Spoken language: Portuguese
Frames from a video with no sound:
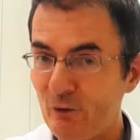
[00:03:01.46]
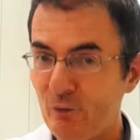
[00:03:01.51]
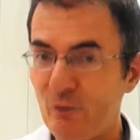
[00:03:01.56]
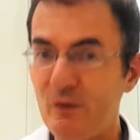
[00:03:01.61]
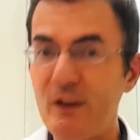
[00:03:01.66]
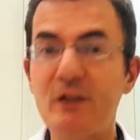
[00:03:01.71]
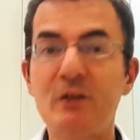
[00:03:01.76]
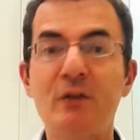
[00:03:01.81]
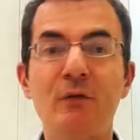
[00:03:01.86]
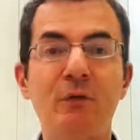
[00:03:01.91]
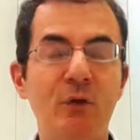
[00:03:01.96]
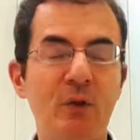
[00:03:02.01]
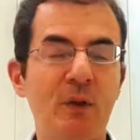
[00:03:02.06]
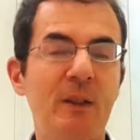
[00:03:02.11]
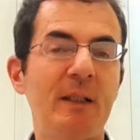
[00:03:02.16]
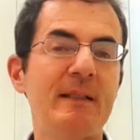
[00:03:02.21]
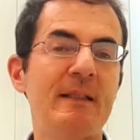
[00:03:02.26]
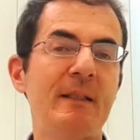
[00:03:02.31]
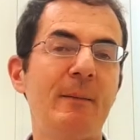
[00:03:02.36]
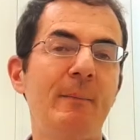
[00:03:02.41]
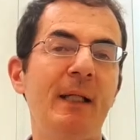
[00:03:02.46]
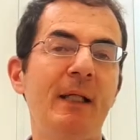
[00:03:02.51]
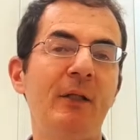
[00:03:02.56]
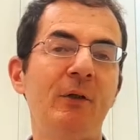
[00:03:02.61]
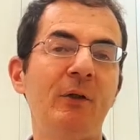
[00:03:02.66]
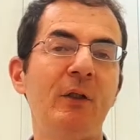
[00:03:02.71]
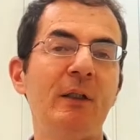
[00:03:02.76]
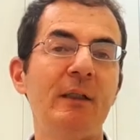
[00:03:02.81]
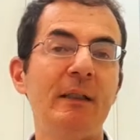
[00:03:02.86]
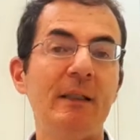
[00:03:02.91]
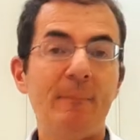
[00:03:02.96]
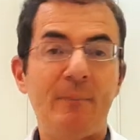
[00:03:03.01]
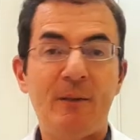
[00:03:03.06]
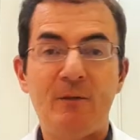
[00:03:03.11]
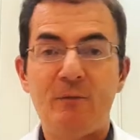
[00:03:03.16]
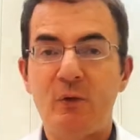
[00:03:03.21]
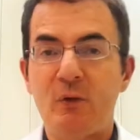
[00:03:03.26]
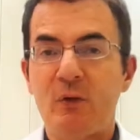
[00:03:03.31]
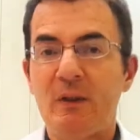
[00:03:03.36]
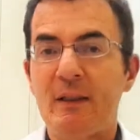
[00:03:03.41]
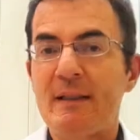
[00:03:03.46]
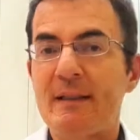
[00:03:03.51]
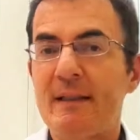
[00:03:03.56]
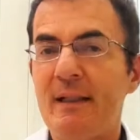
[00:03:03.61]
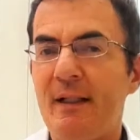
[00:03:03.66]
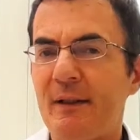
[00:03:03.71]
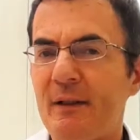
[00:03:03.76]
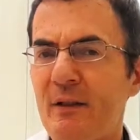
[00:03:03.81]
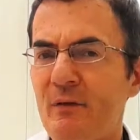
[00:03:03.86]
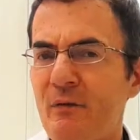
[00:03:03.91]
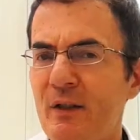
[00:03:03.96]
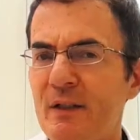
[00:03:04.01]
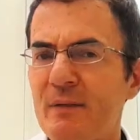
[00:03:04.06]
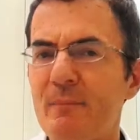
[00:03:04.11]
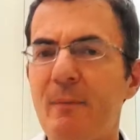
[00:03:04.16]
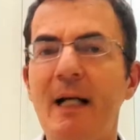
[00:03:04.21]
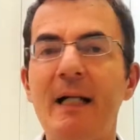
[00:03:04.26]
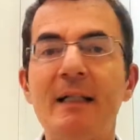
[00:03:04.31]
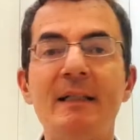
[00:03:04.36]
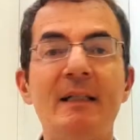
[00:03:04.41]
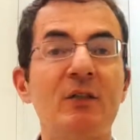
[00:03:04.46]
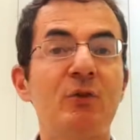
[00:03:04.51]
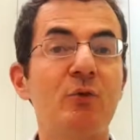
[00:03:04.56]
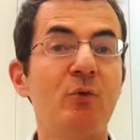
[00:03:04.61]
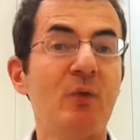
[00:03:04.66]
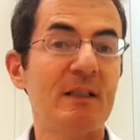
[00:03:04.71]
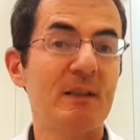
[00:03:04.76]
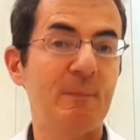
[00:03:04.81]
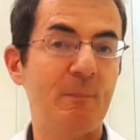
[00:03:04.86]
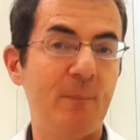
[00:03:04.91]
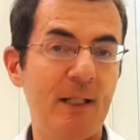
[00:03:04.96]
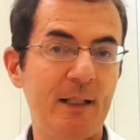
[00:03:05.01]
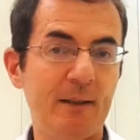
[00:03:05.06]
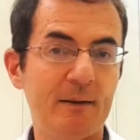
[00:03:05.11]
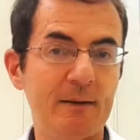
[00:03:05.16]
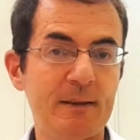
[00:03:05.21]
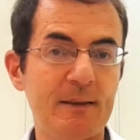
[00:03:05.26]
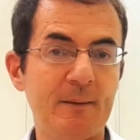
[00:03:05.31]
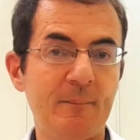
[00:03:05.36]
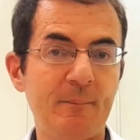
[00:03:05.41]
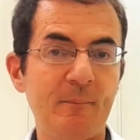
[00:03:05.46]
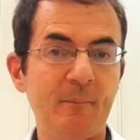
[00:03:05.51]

físico, de fortalecimento, para fortalecer cada vez mais as suas pernas.